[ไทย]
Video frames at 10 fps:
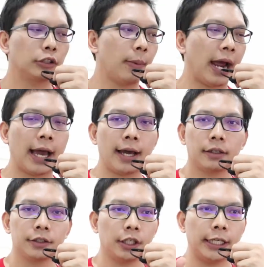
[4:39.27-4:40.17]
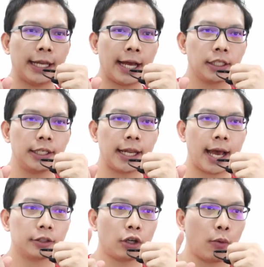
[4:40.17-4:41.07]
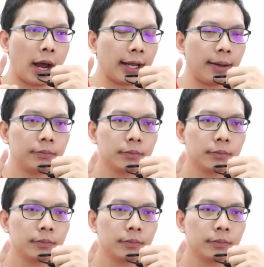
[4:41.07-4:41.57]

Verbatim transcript: เอาชิบหายแล้วฮะเจอดีฮะต้องระวังนะครับ